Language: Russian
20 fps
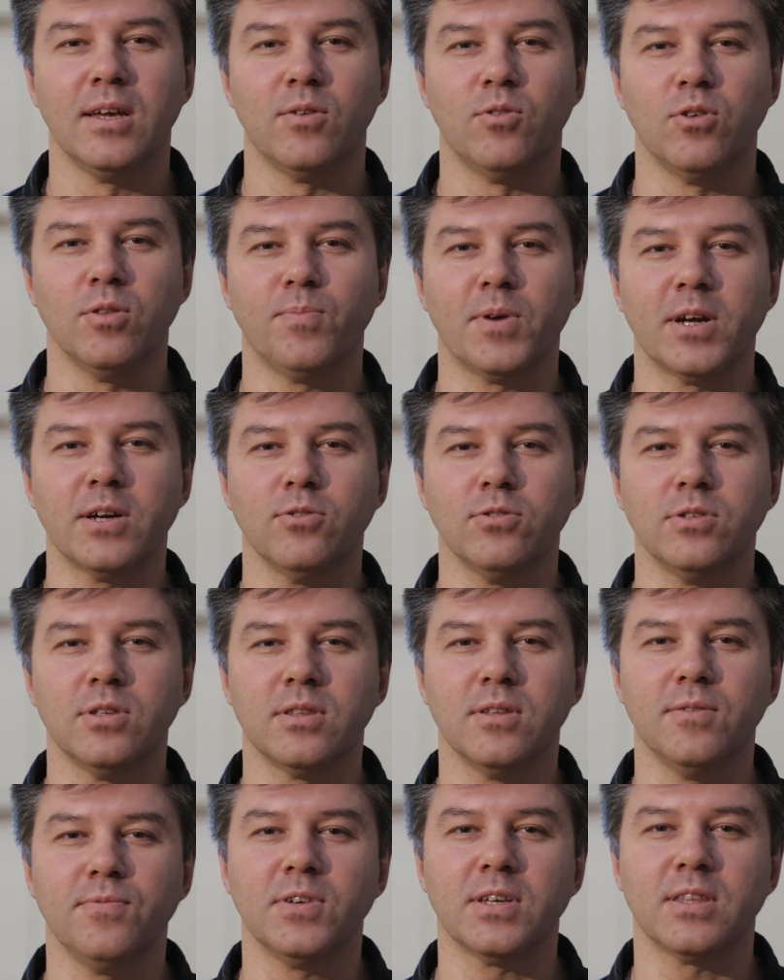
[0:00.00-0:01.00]
Он проходит
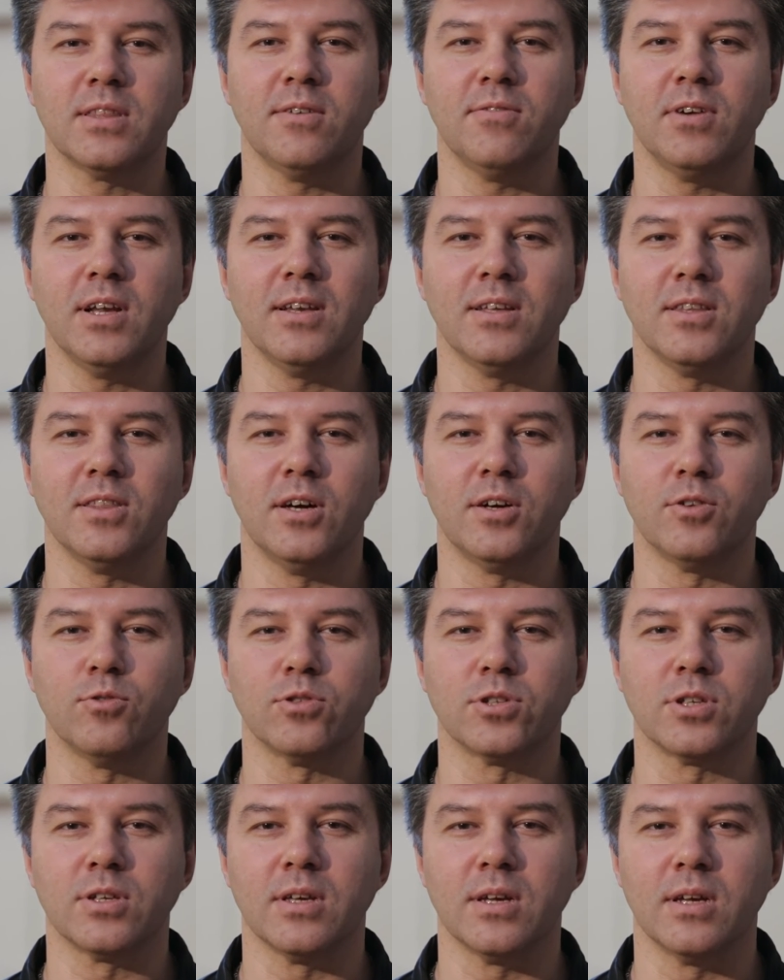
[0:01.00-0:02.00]
на фехтовальной
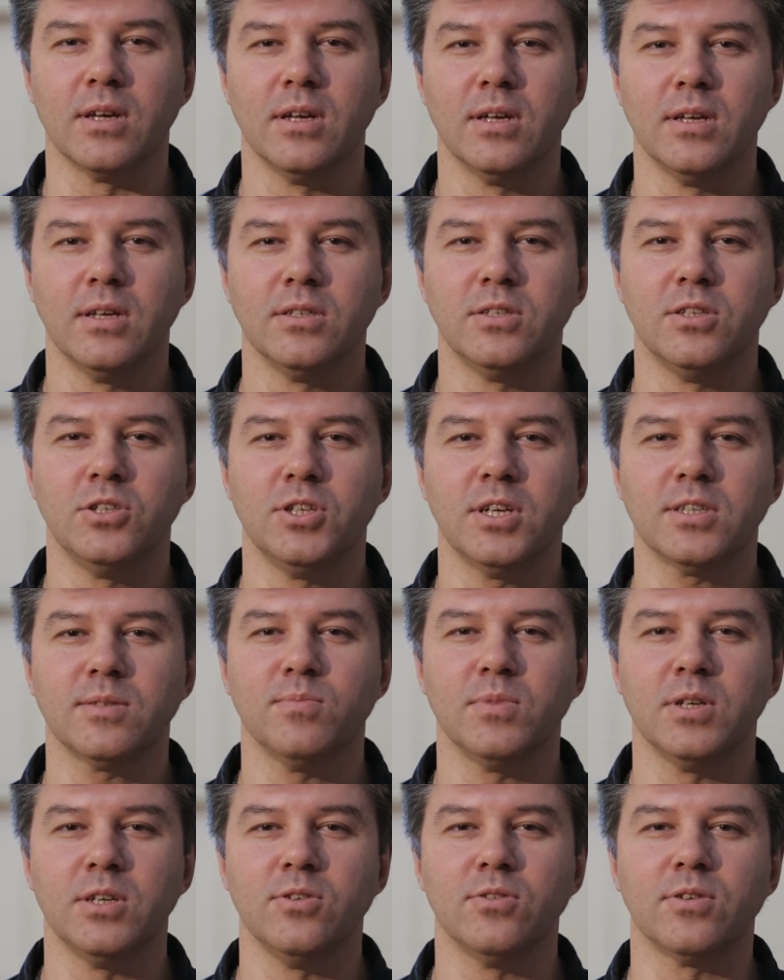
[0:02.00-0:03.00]
дорожке. Сейчас
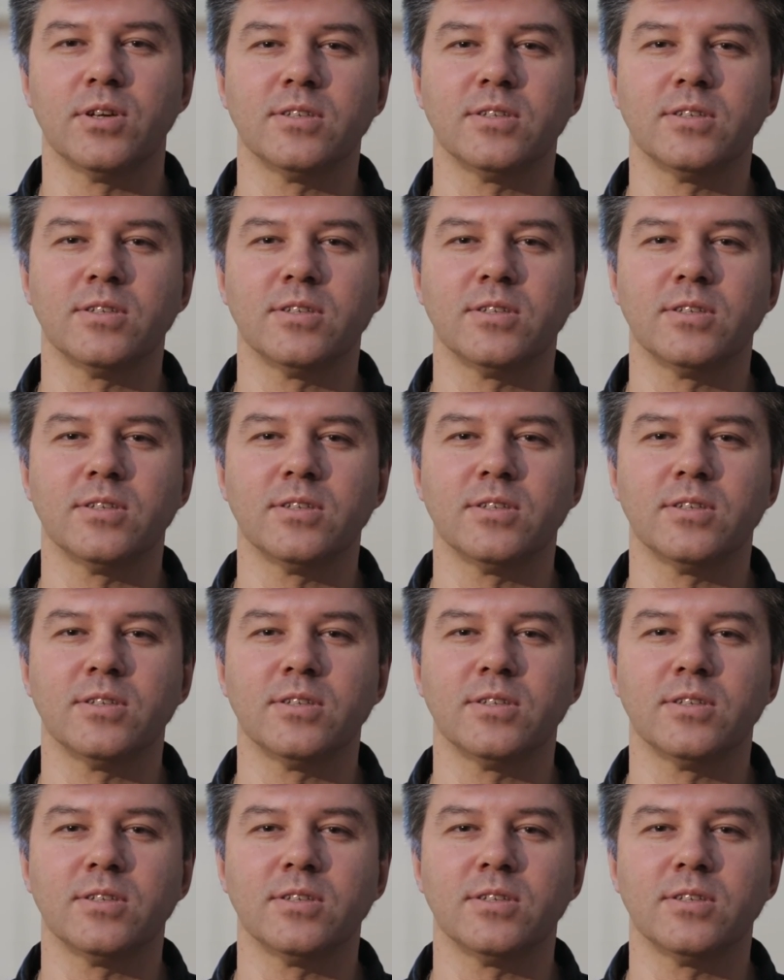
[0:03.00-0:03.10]
мы ее